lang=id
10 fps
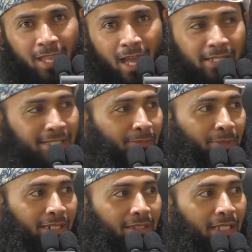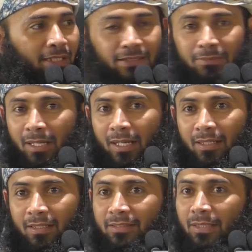Ana sampai ditanya
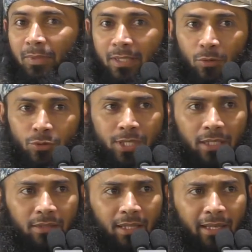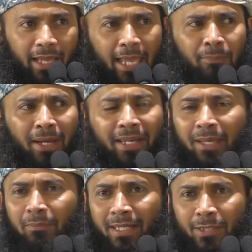sama teman, Ustadz,
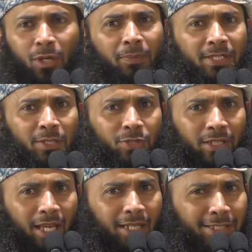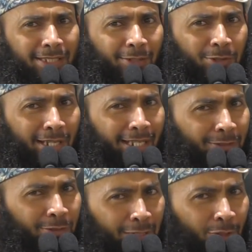eman-eman itu apa sih Ustadz? Ana sering lihat
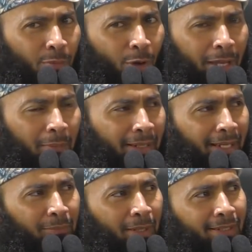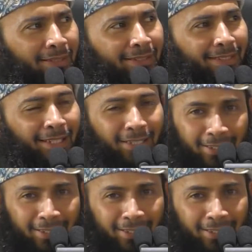Ustadz ngomong eman-eman gitu dia.